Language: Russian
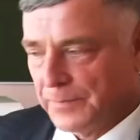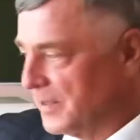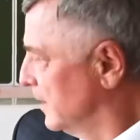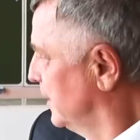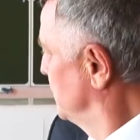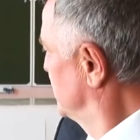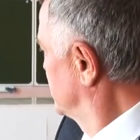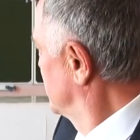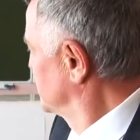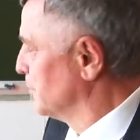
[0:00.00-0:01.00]
Кабинет химии
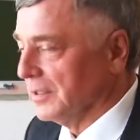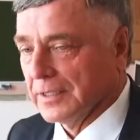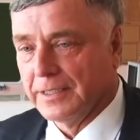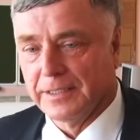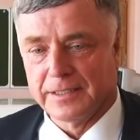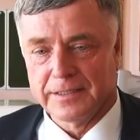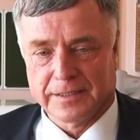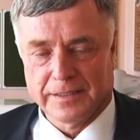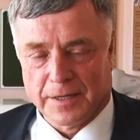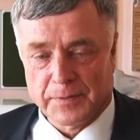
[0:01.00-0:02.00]
здесь был, и
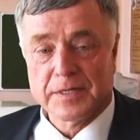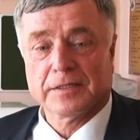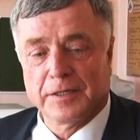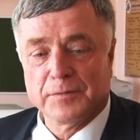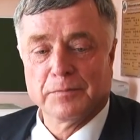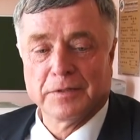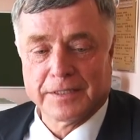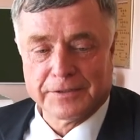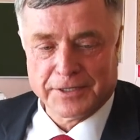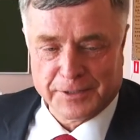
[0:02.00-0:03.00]
кабинет химии был
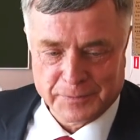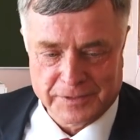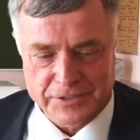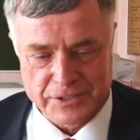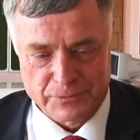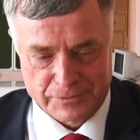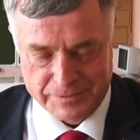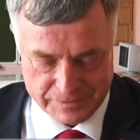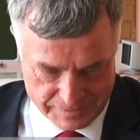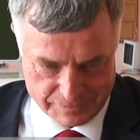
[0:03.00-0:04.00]
на третьем этаже, вот,
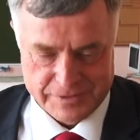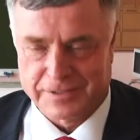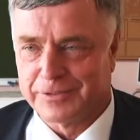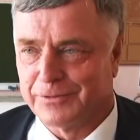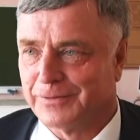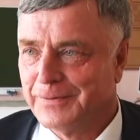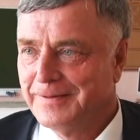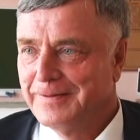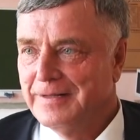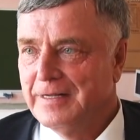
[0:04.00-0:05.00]
вот Там здесь.
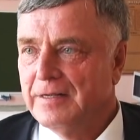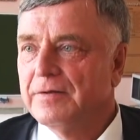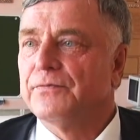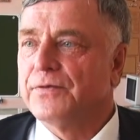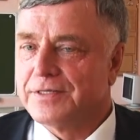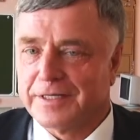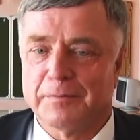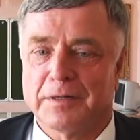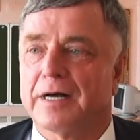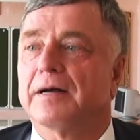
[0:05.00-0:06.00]
Вот.
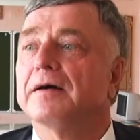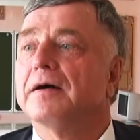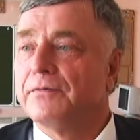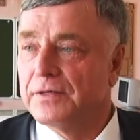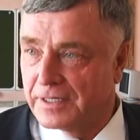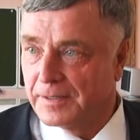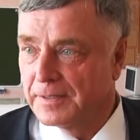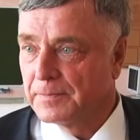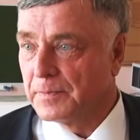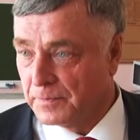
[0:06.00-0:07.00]
Физика была,
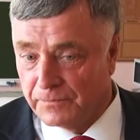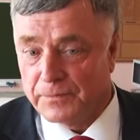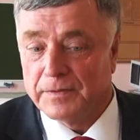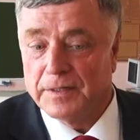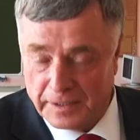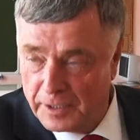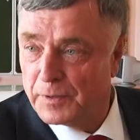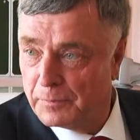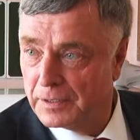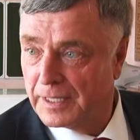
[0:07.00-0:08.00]
физика,
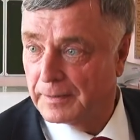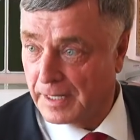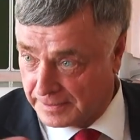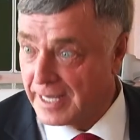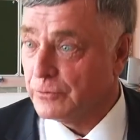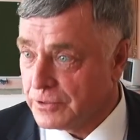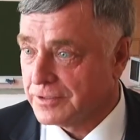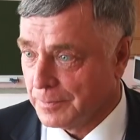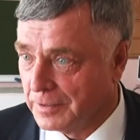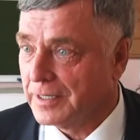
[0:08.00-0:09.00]
химия была. Когда я
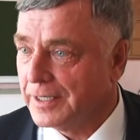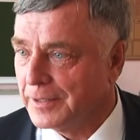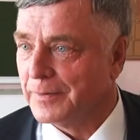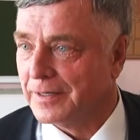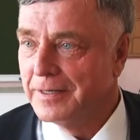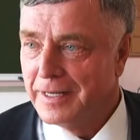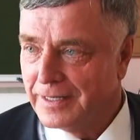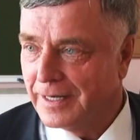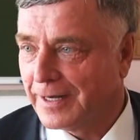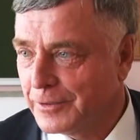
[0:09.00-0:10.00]
учился, была химия. Да,
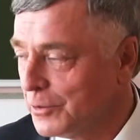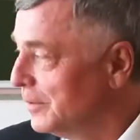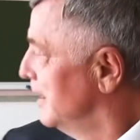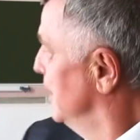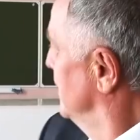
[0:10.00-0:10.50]
я хорошо,